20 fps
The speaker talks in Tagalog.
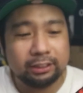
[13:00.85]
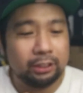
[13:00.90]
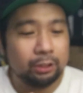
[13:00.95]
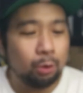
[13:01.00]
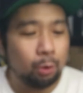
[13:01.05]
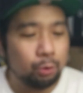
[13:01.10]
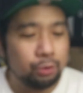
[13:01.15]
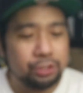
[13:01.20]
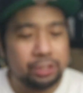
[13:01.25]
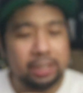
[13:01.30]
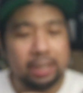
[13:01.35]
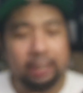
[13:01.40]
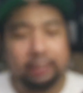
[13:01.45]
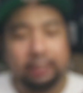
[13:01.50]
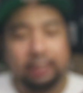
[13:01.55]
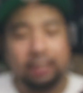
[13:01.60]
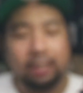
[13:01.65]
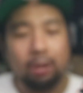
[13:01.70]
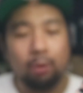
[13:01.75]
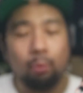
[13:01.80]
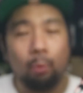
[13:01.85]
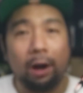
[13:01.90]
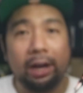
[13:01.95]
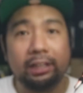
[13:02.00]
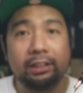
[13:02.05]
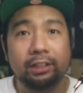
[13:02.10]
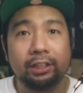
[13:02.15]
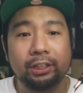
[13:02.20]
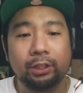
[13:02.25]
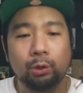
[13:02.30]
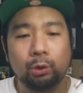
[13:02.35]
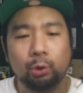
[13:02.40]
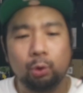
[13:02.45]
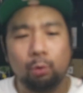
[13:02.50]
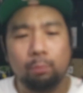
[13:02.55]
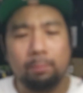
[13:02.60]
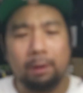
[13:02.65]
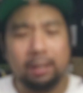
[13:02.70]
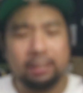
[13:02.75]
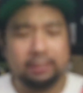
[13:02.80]
kasi yung OG cut talagang wider yung
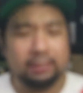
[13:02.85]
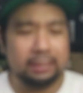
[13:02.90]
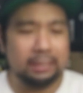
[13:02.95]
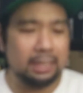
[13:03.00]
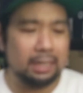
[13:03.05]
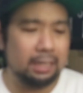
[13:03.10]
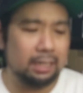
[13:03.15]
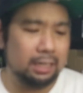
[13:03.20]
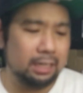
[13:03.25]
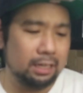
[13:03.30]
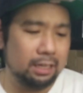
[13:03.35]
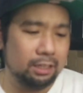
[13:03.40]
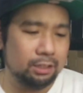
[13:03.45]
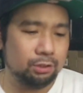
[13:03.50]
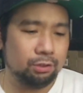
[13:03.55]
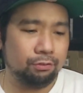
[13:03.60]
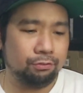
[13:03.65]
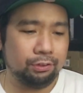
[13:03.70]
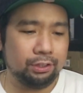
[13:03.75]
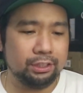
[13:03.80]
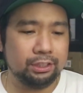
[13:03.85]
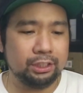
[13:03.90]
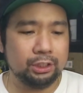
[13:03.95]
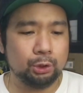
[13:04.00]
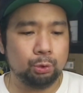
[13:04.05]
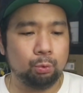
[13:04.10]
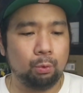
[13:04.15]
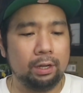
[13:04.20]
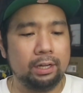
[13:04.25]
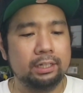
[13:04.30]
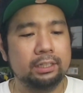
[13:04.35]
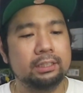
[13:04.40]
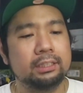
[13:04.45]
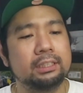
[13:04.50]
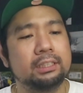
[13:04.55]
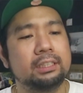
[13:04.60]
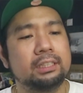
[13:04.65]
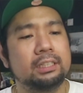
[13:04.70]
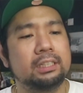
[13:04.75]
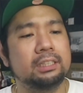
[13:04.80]
toe box nila. So for this
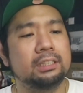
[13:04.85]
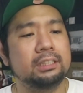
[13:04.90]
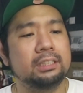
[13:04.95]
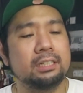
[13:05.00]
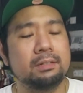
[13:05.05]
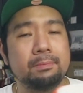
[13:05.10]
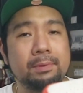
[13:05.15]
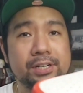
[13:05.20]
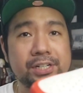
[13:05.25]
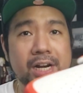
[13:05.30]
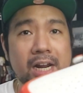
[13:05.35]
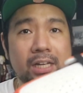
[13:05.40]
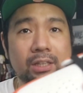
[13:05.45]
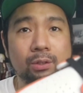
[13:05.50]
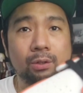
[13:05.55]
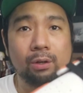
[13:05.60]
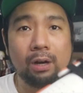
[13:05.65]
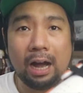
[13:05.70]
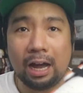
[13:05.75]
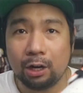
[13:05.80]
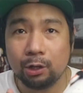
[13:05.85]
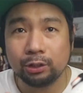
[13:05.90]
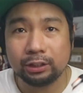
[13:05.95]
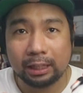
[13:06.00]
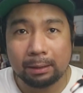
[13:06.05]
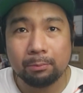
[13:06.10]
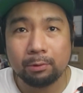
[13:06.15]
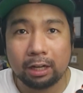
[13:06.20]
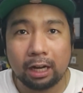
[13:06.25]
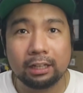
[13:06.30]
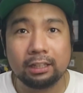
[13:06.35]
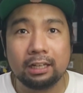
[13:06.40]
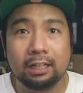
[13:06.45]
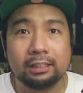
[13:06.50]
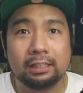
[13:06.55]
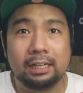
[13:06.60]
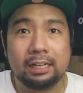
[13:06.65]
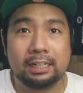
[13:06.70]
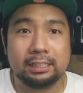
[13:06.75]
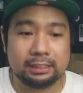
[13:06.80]
one, hindi masyado. Halos same cut
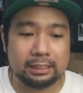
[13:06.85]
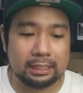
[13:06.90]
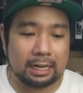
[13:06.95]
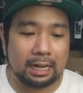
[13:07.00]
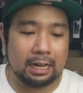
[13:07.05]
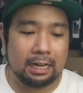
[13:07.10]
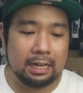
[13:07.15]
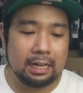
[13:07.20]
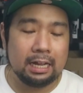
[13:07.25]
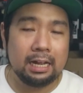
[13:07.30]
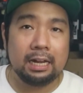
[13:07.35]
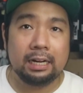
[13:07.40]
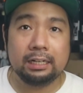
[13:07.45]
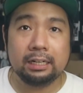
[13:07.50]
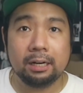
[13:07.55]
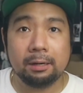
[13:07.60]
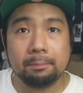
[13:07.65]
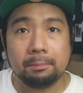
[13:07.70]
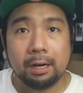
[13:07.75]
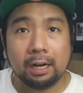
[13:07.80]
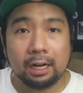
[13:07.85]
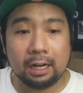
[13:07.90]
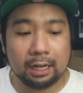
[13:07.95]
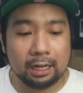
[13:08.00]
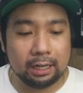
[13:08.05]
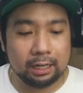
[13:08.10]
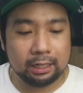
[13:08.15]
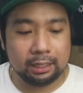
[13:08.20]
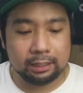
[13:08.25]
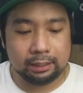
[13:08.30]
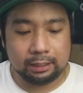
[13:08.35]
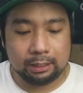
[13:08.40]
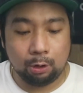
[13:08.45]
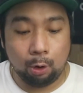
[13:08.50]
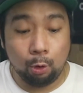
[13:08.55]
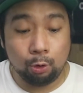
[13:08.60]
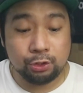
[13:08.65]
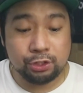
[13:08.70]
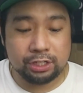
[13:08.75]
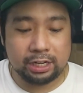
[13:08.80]
lang talaga sila ng mga
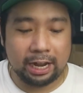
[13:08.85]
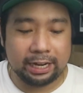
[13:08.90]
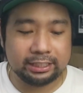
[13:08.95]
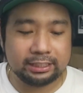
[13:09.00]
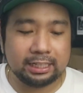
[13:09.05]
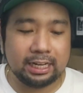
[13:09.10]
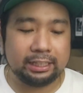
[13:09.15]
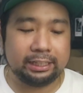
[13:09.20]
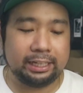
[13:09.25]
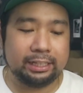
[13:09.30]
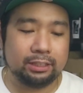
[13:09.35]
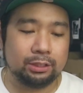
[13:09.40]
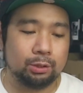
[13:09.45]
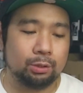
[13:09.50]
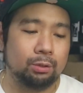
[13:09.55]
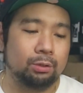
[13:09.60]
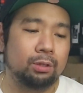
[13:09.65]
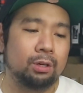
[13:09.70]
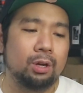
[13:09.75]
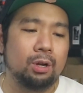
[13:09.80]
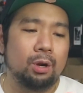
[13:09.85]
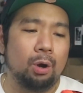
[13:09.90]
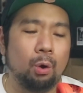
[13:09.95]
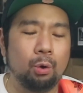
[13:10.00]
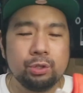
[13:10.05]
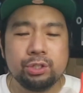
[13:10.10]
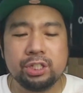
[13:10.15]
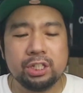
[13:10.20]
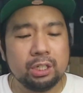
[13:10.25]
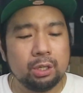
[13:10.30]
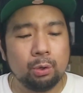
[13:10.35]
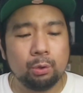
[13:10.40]
OG highs natin. So, OG